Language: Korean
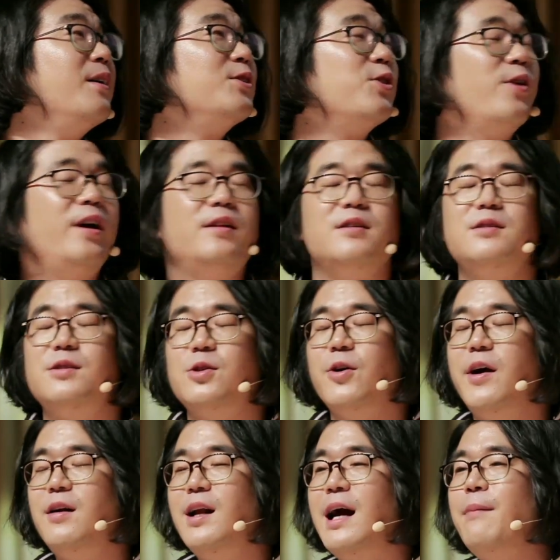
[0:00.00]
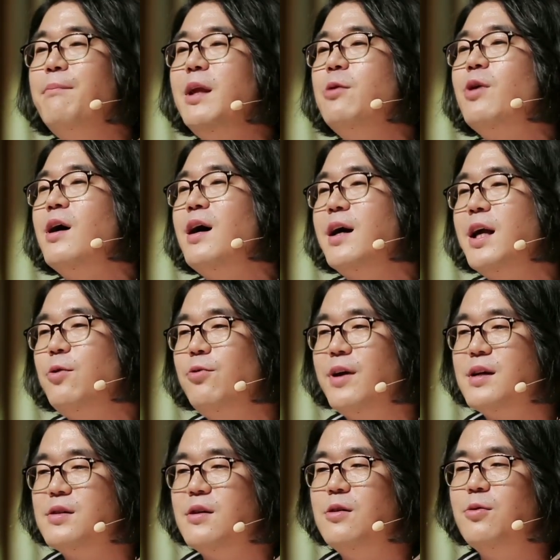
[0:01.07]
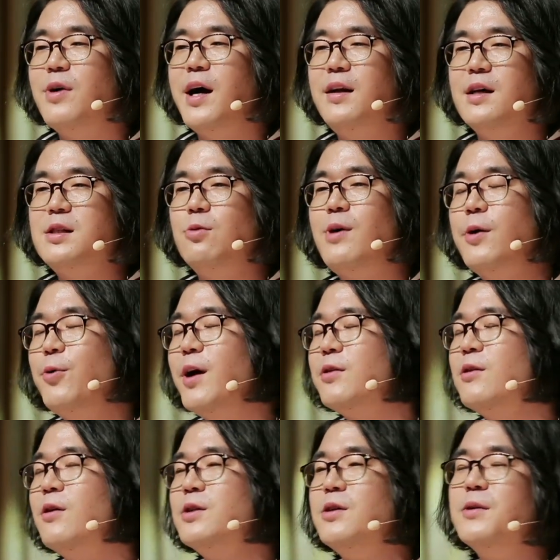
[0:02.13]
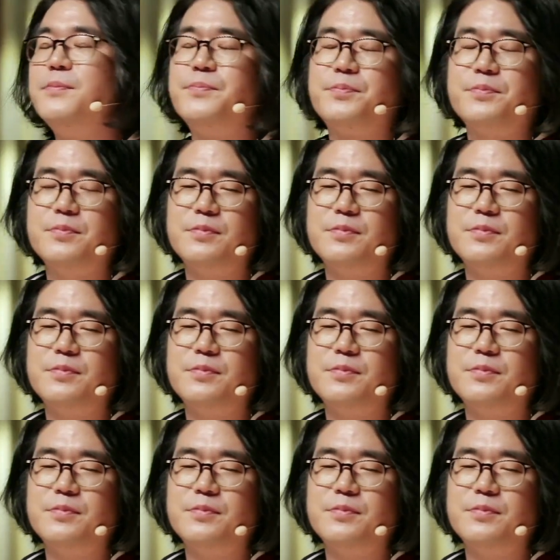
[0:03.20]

저희는 저희를 합리화하기 위해서 와인앗을 활용했던 거죠.